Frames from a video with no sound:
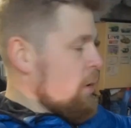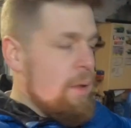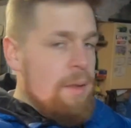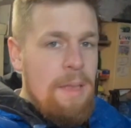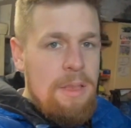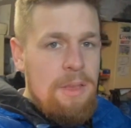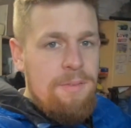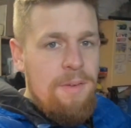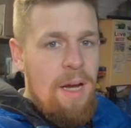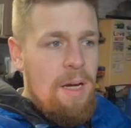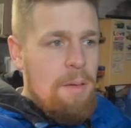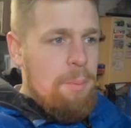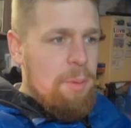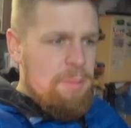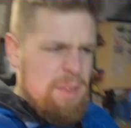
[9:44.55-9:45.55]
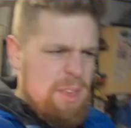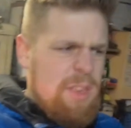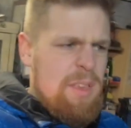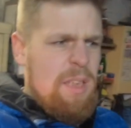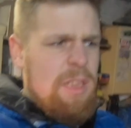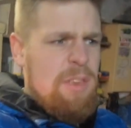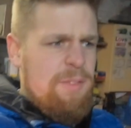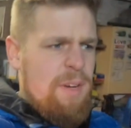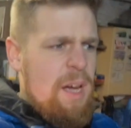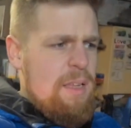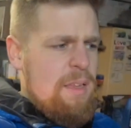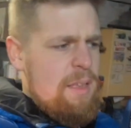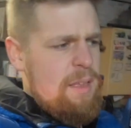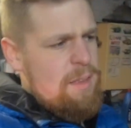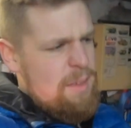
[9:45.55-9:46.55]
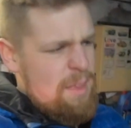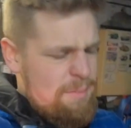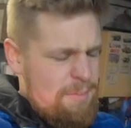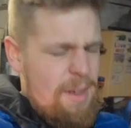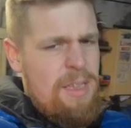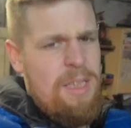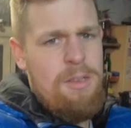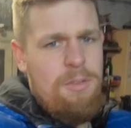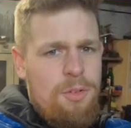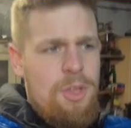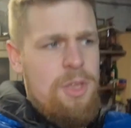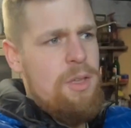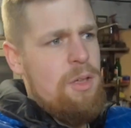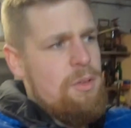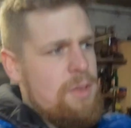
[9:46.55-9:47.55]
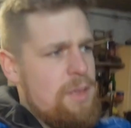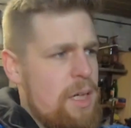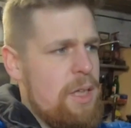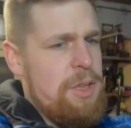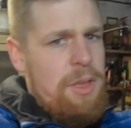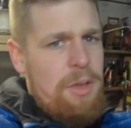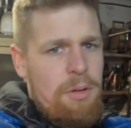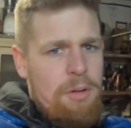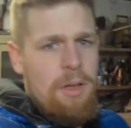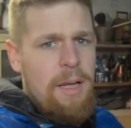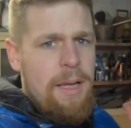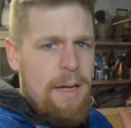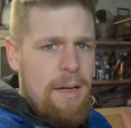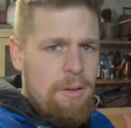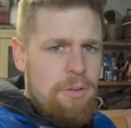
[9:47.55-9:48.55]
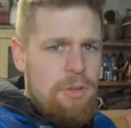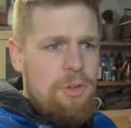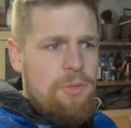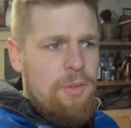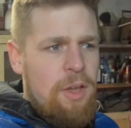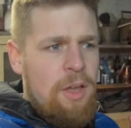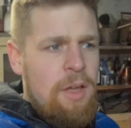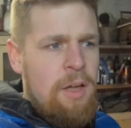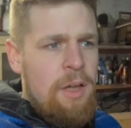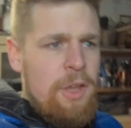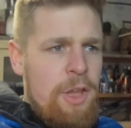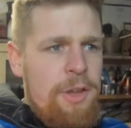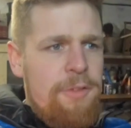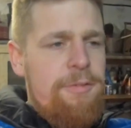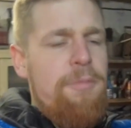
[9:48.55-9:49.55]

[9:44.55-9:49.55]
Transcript: na drzwiach, ponieważ na drzwiach ta, ta wata to wszystko strasznie odlega od drzwi i wy,